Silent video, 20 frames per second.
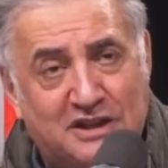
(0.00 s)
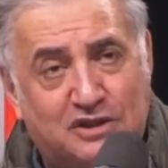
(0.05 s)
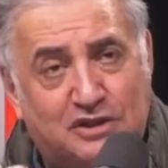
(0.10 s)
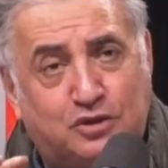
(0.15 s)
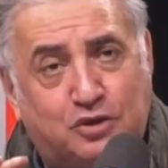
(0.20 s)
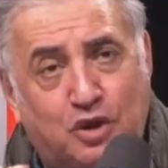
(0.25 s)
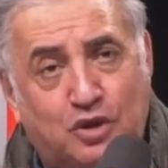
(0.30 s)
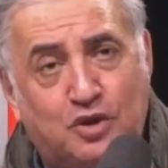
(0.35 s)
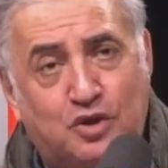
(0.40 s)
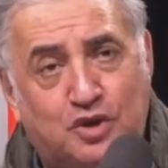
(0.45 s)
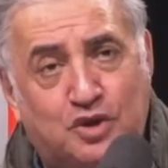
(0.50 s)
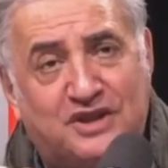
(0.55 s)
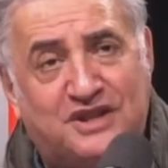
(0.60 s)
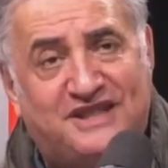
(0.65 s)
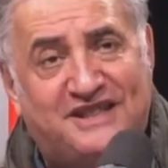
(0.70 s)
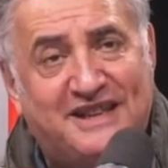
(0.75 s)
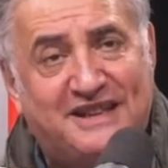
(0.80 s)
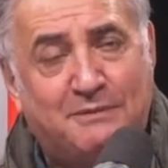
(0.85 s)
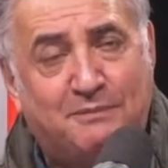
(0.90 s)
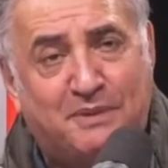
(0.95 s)
стонущих
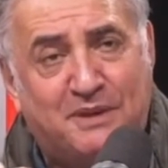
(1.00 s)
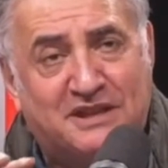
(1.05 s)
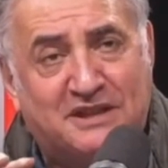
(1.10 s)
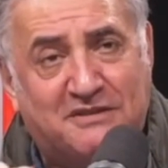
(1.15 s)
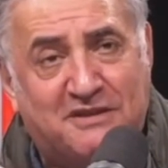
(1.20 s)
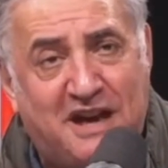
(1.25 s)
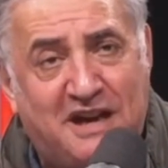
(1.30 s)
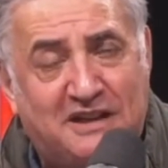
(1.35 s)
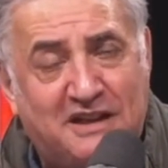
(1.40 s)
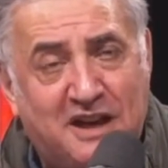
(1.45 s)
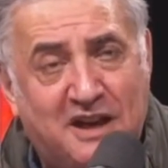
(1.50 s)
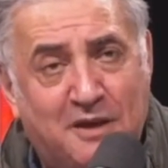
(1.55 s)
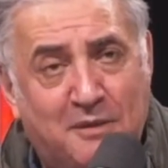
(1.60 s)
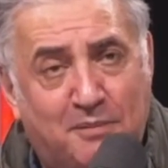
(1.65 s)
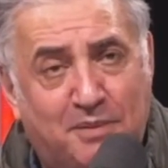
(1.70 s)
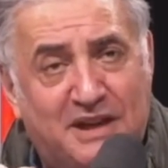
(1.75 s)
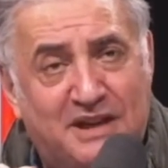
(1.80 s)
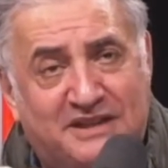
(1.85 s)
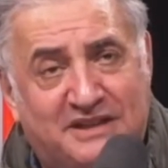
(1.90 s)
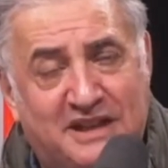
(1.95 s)
стены призывает
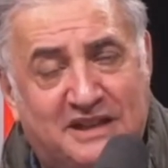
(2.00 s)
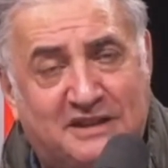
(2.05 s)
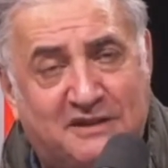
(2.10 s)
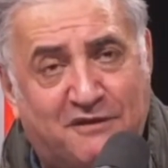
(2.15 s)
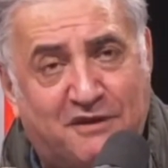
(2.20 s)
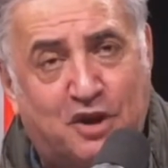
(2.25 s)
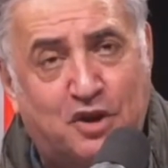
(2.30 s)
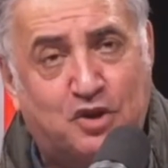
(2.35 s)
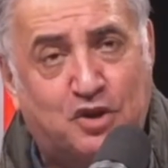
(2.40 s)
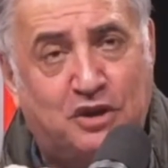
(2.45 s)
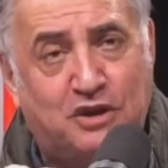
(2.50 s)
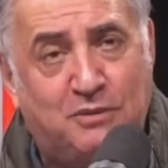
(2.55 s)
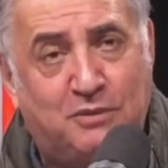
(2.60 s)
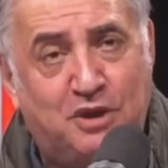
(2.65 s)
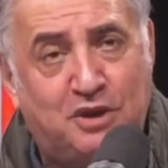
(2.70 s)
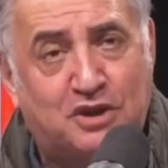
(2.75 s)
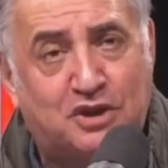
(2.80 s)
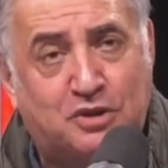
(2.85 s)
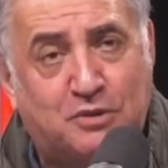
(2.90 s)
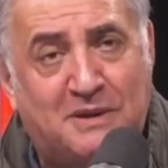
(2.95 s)
прийти этим вооруженным
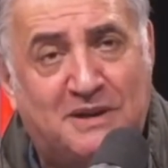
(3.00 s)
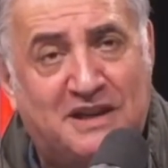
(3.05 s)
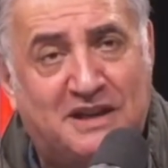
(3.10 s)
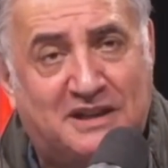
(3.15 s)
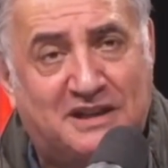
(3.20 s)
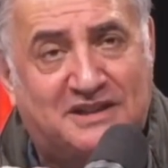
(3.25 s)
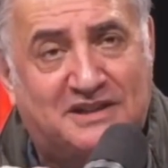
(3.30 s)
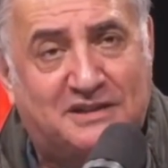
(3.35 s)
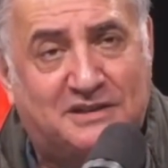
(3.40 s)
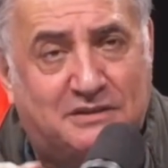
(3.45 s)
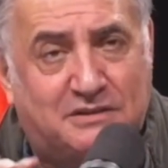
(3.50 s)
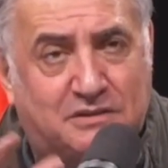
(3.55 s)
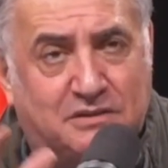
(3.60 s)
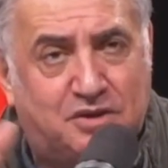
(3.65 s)
людям, чтобы они их... От...